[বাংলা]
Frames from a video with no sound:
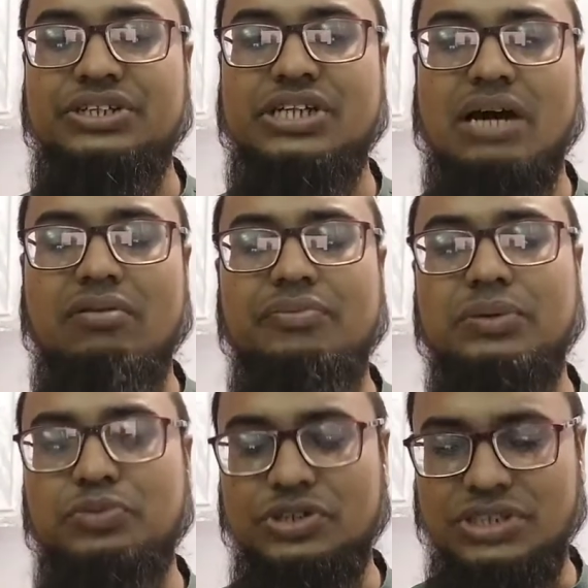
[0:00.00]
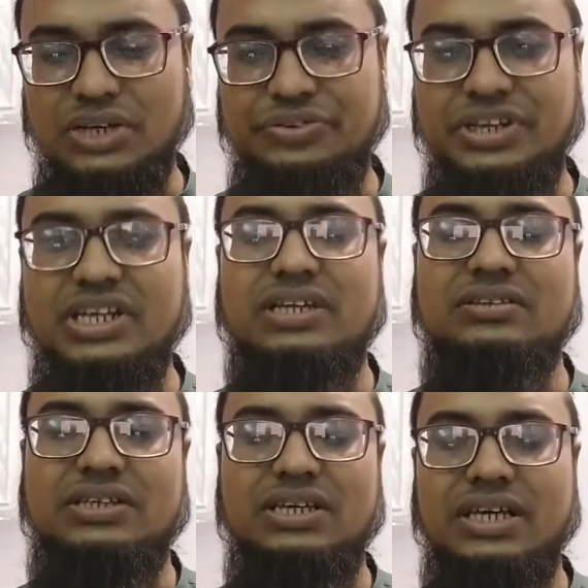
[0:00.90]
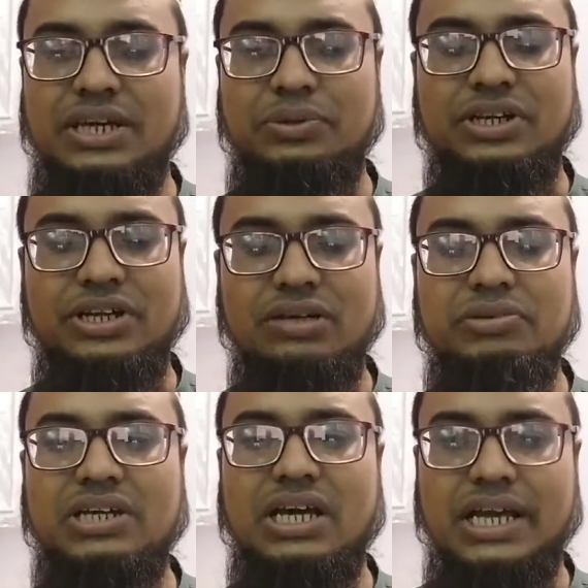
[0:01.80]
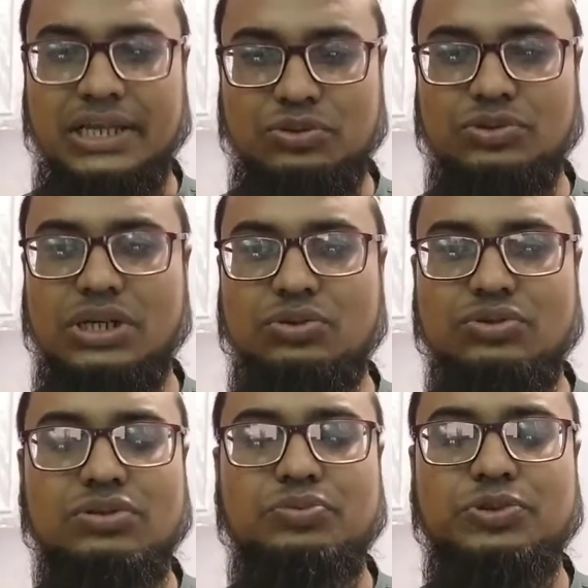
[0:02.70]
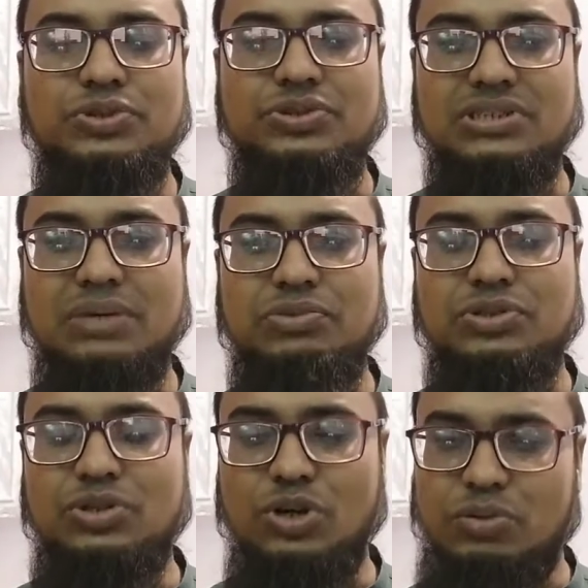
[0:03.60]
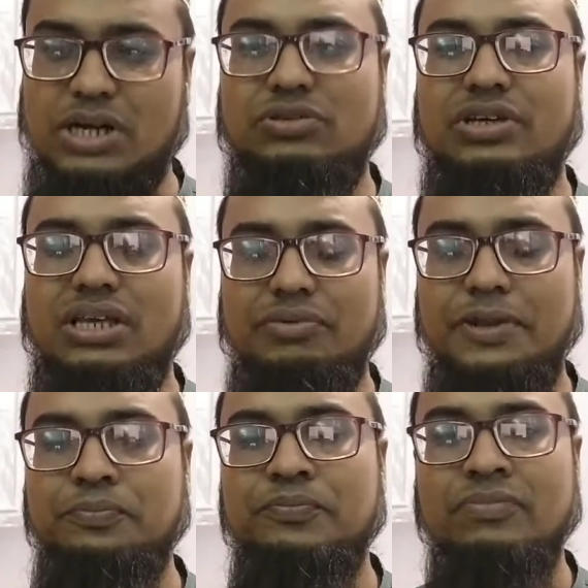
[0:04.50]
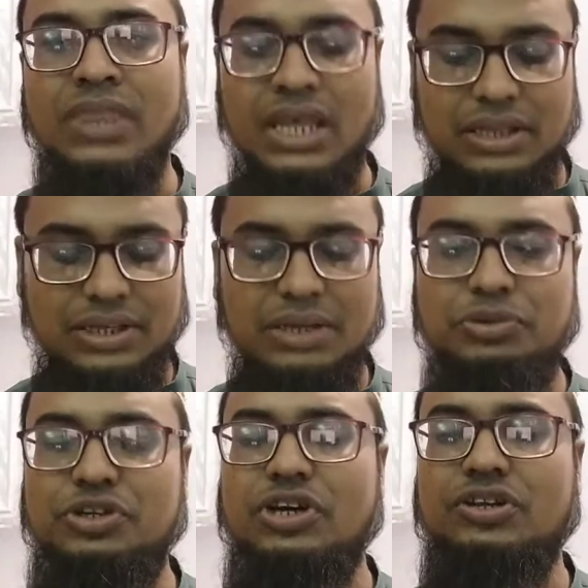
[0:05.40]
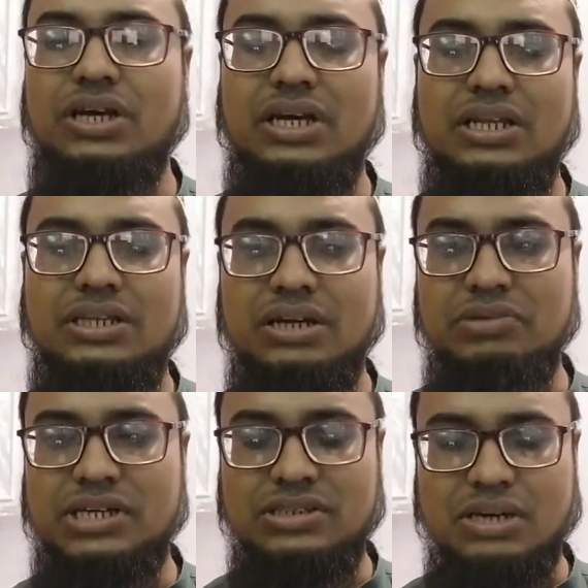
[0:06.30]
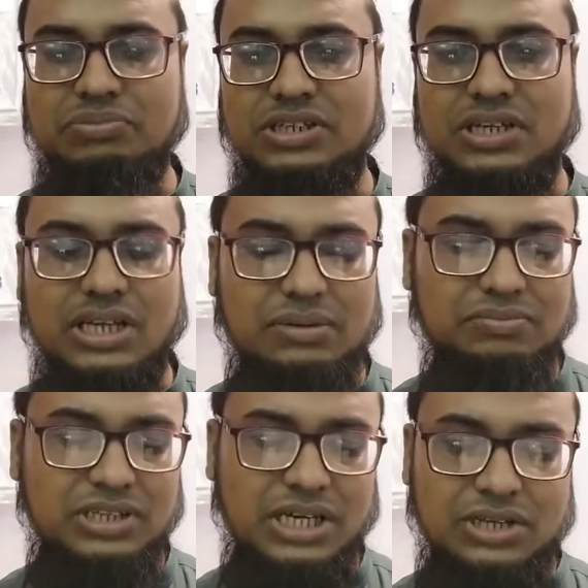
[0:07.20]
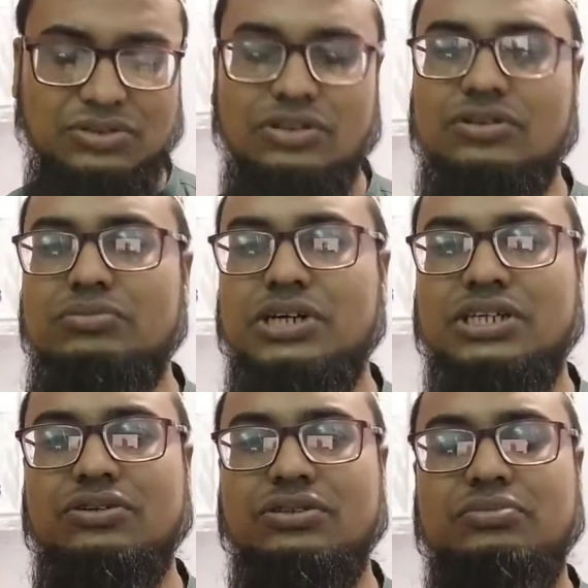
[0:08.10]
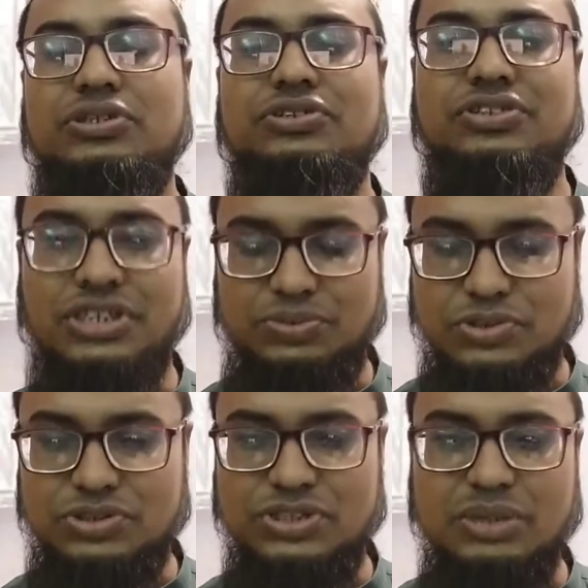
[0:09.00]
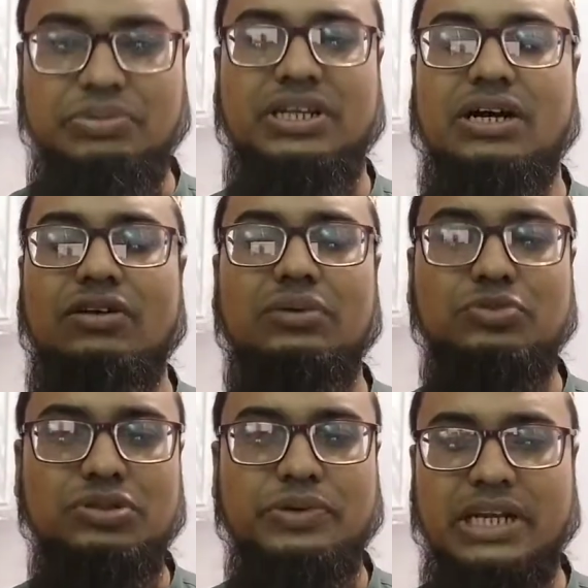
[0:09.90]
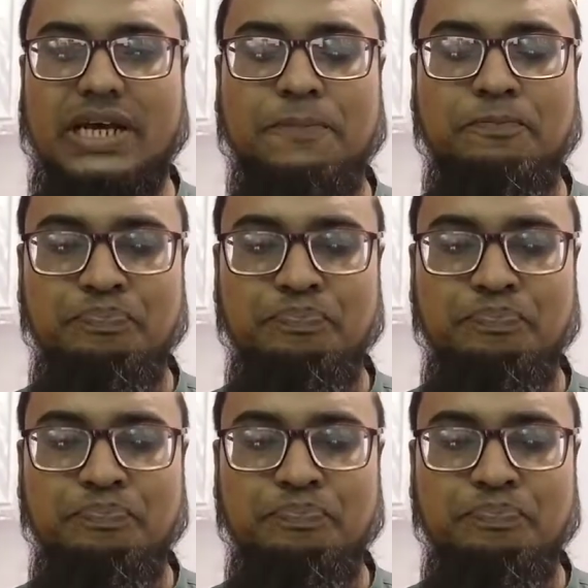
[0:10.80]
স্বাভাবিক পর্যায়ে ফিরে আনতে এই রেডিমিটা এতটা গুরুত্বপূর্ণ যা আপনি শুনলে অবাক হয়ে যাবেন যে এই বিষয়টা নিয়ে আমি আজকে আপনার সামনে আলোচনা করব আশা করছি ভিডিওটি শেষ পর্যন্ত দেখবেন না হলে বুঝবেন না